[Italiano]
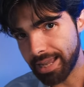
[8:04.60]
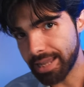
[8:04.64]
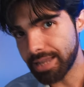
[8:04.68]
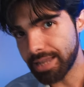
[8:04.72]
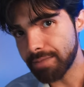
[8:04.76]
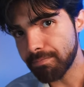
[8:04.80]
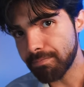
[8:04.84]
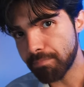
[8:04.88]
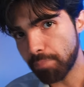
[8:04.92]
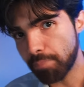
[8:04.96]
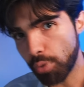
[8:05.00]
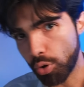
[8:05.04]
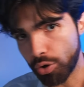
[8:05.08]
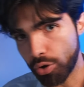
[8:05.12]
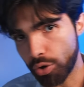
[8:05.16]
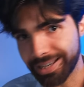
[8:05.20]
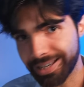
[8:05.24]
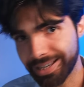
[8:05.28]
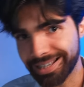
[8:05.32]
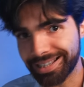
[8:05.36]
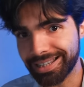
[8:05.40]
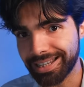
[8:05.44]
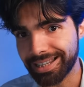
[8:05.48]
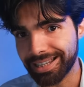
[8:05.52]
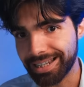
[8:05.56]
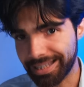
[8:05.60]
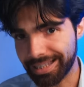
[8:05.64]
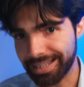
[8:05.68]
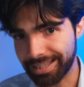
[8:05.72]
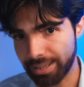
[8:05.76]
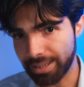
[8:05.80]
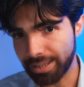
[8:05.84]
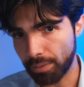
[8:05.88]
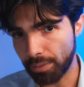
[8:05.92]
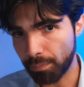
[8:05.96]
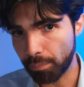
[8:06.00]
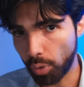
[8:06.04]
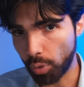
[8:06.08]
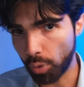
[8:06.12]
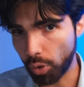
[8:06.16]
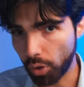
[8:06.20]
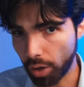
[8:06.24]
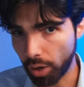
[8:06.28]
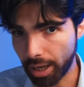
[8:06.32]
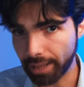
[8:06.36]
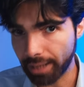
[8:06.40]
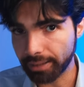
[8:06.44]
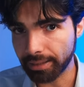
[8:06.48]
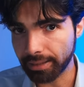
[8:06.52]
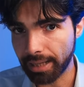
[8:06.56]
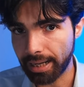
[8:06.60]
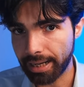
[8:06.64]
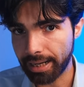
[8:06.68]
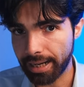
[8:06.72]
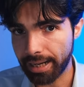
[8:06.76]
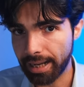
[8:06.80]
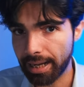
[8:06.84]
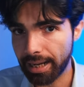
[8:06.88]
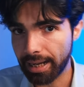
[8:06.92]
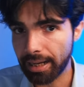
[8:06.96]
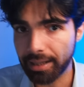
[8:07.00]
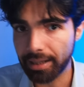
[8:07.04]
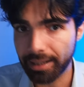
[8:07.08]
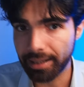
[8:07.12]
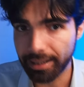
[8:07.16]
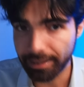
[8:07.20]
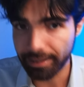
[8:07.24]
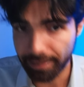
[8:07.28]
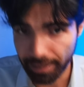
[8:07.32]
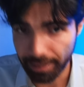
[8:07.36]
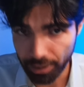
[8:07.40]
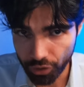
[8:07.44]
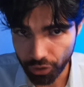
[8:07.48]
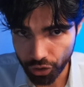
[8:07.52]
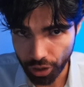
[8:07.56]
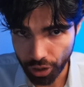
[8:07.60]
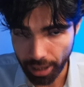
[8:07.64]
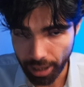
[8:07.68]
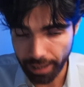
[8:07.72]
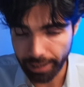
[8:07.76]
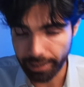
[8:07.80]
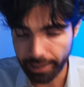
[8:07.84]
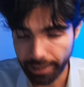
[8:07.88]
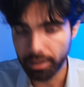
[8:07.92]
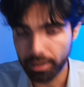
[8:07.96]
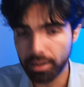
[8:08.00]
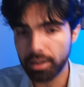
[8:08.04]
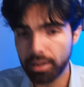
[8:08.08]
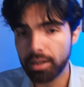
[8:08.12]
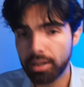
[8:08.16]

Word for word: in poi si inizia un po' andare a ritracciare.